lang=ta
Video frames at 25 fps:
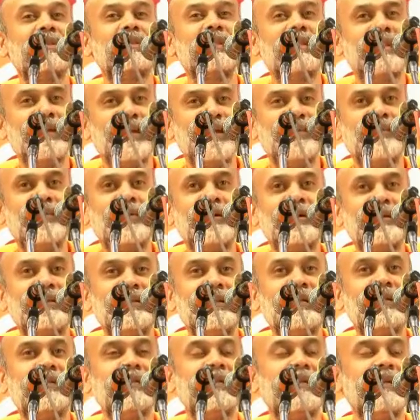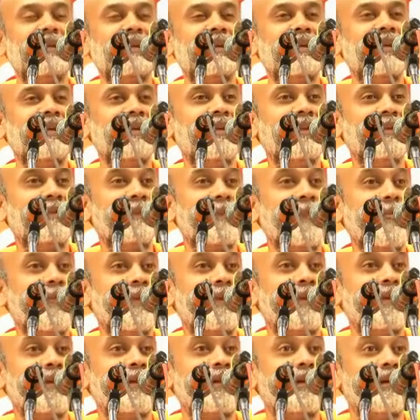இப்போ ஒருத்தரை ஏமாத்துறதுனா என்ன
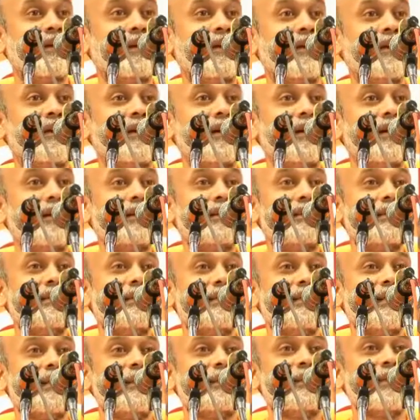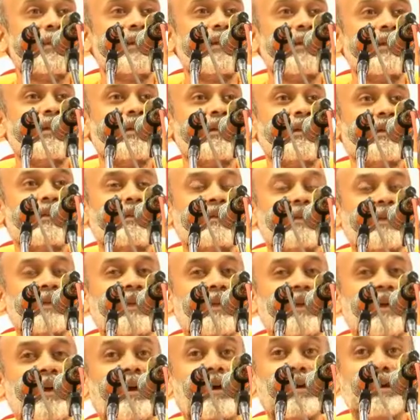காது
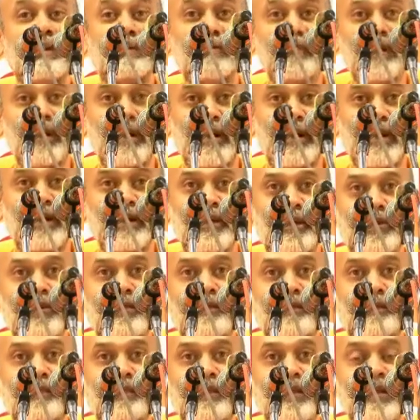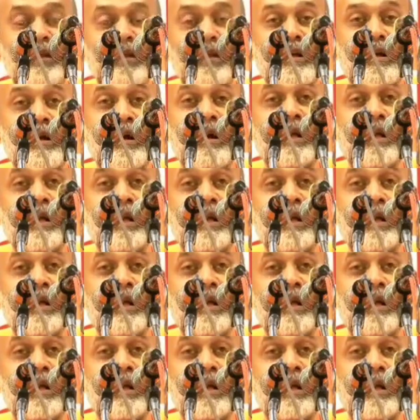அப்படிங்கிறதுல அறிவை அடையிறோம்